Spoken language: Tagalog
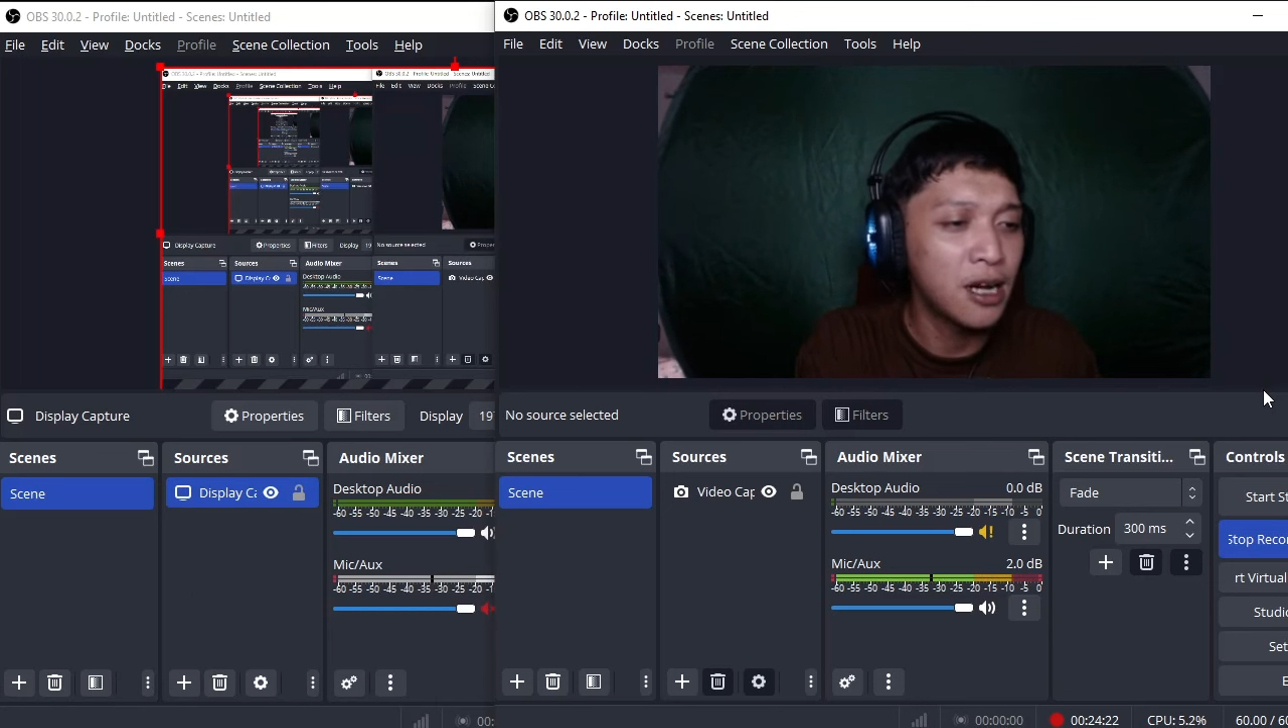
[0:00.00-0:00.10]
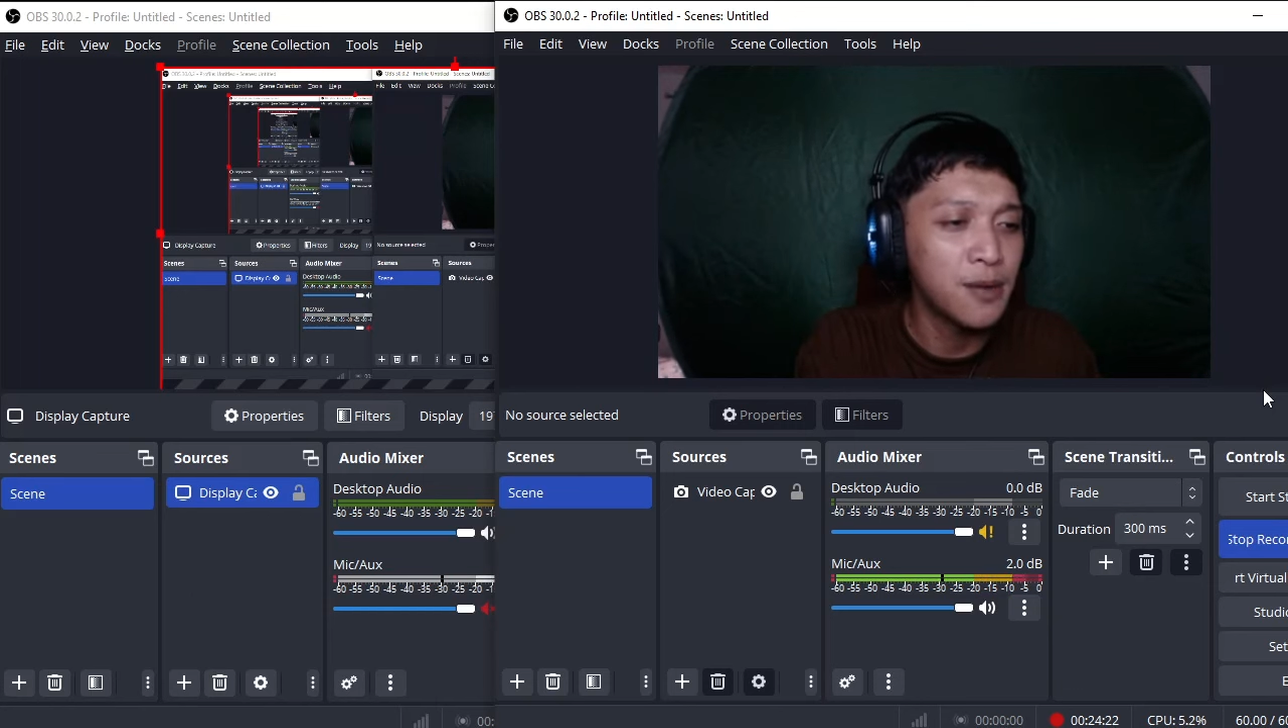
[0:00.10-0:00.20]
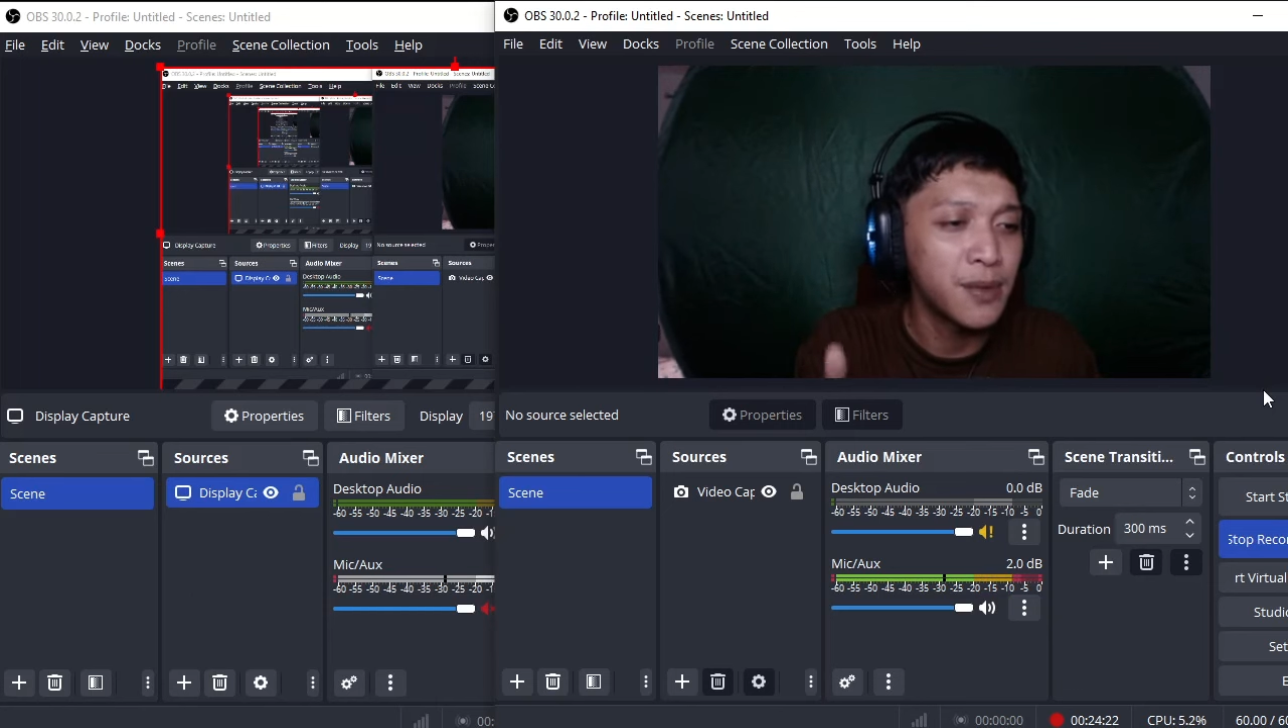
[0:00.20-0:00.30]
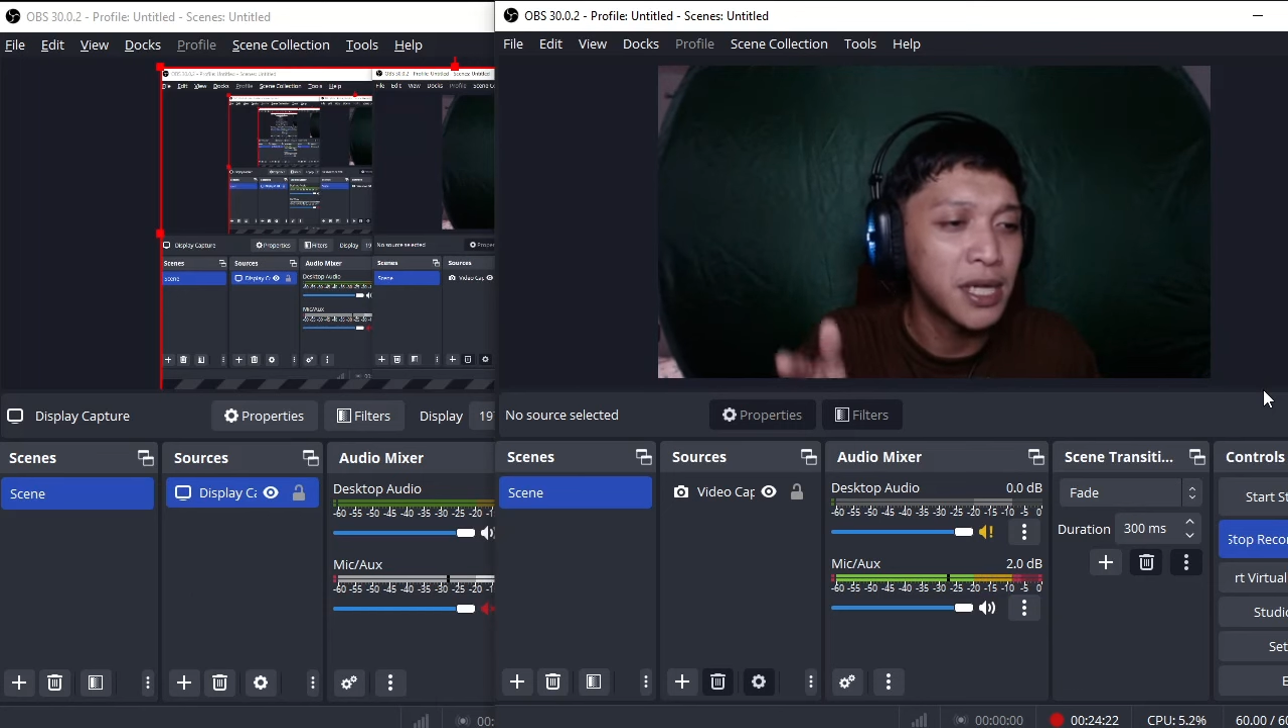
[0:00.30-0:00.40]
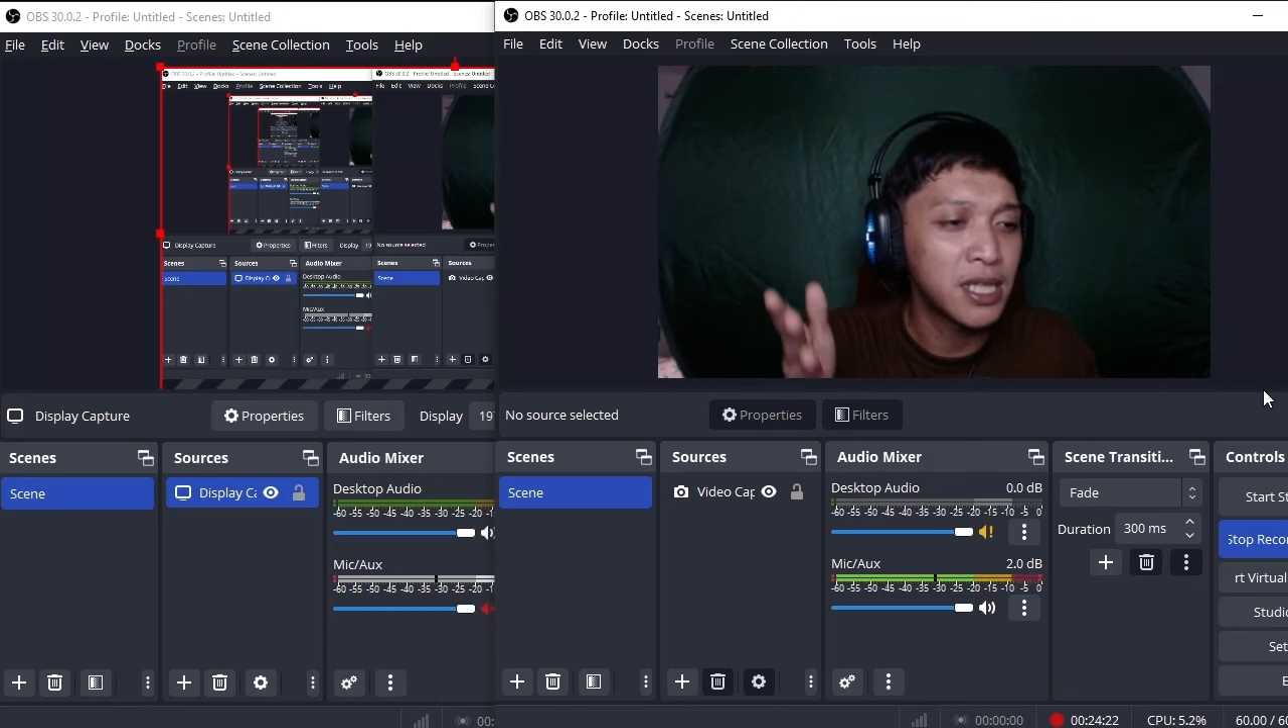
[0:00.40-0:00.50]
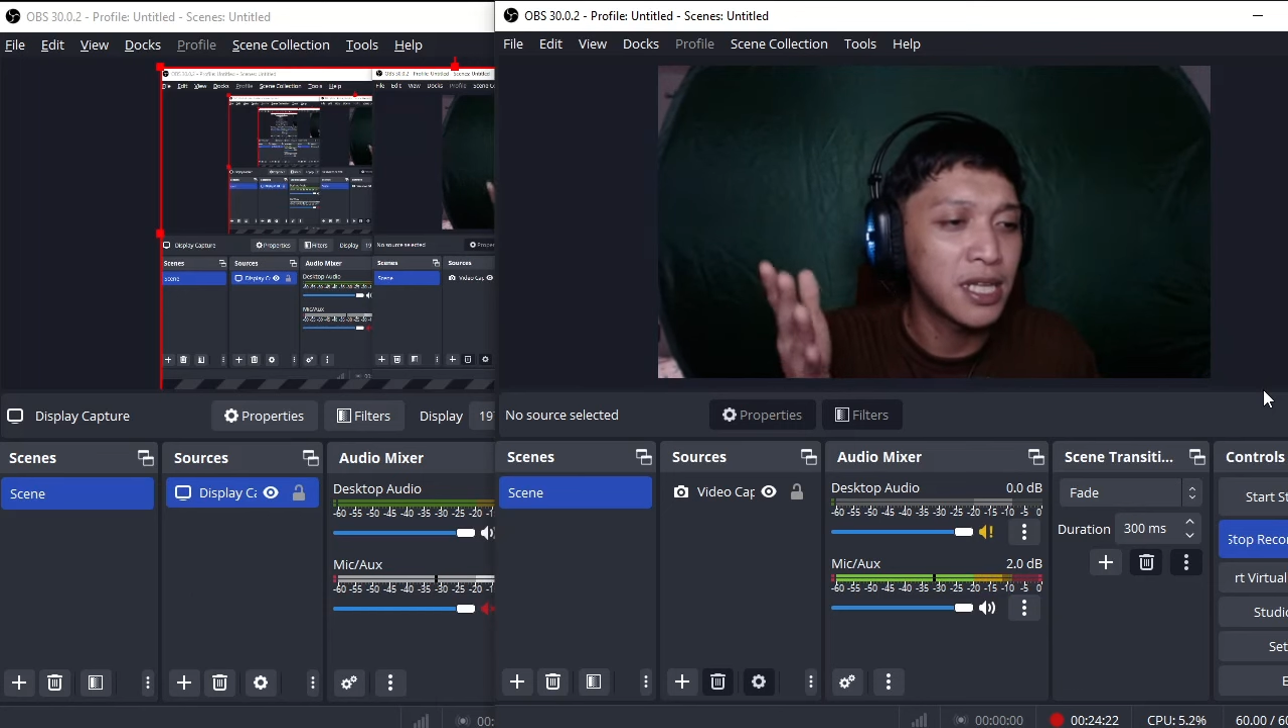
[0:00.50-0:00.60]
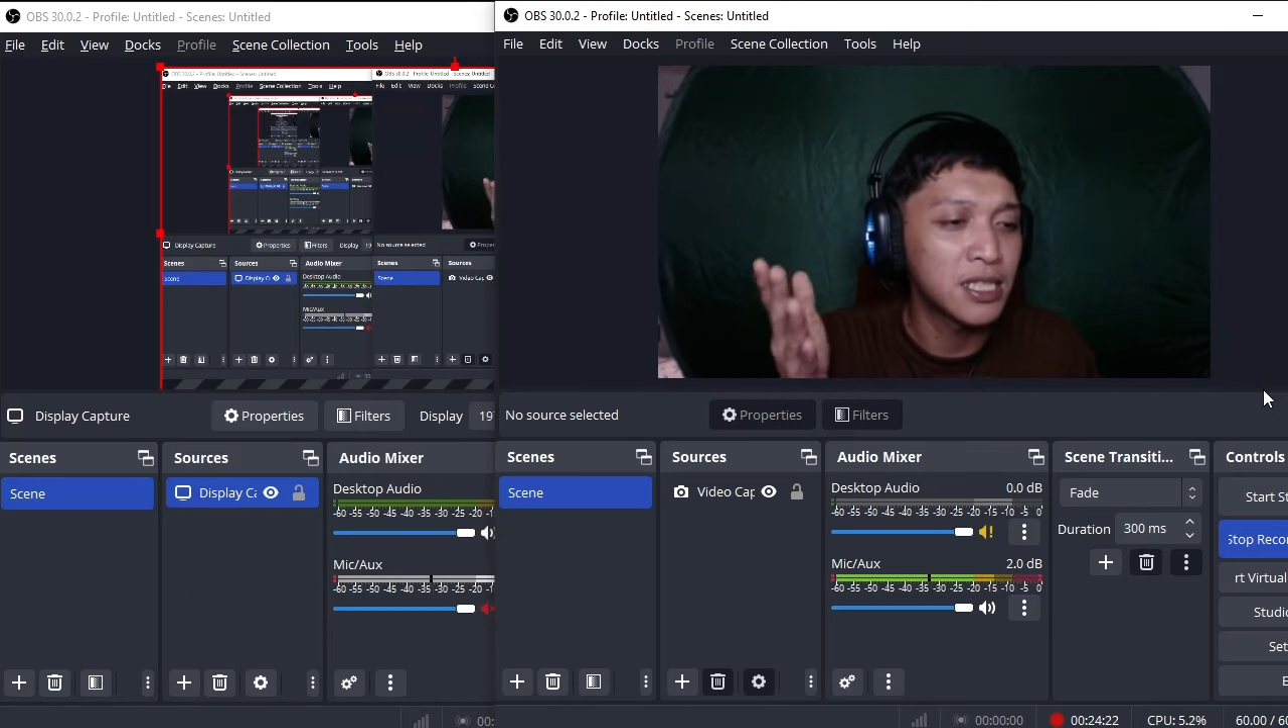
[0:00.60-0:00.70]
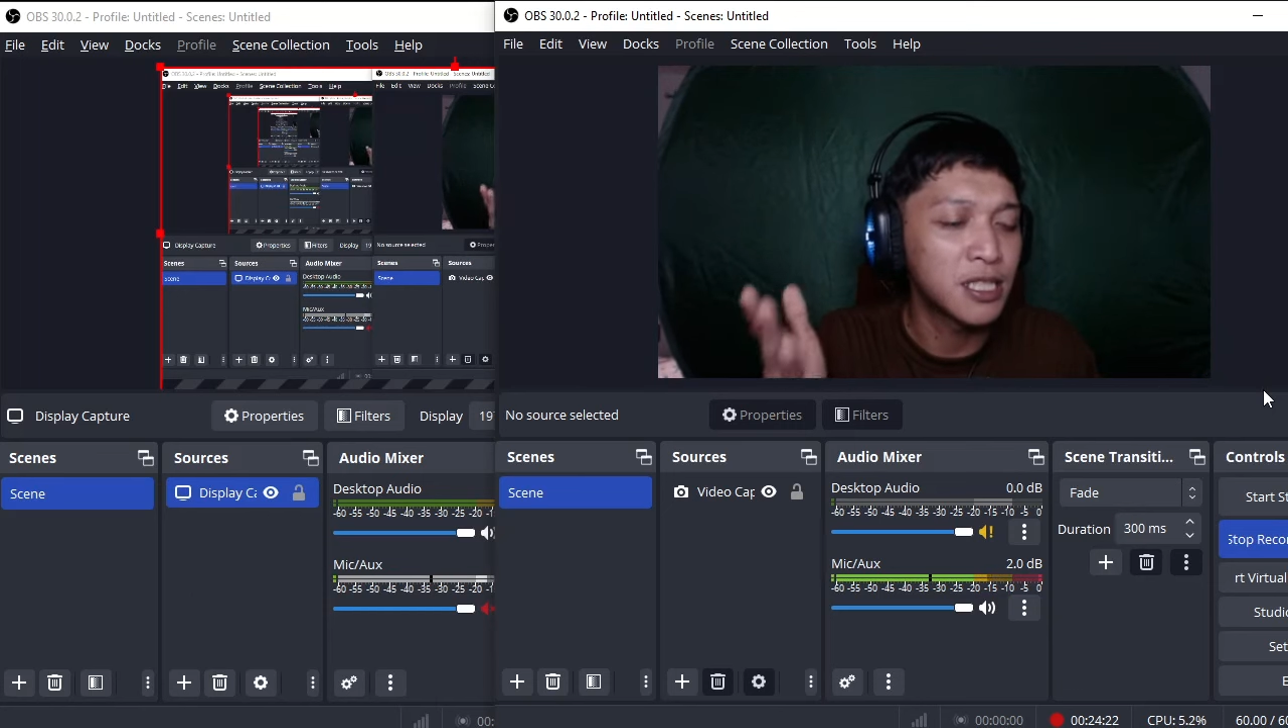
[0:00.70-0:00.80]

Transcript: comment, and